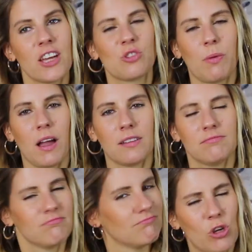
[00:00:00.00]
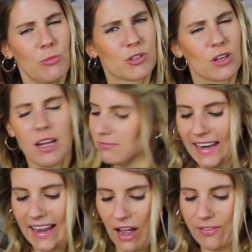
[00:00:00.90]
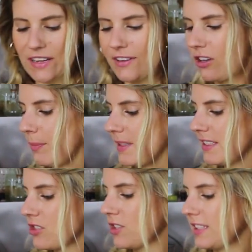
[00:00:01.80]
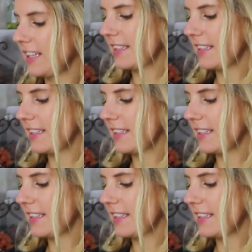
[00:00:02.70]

Haarspangen. Komisch, oder? Naja, auf jeden Fall kommt in diese Schüssel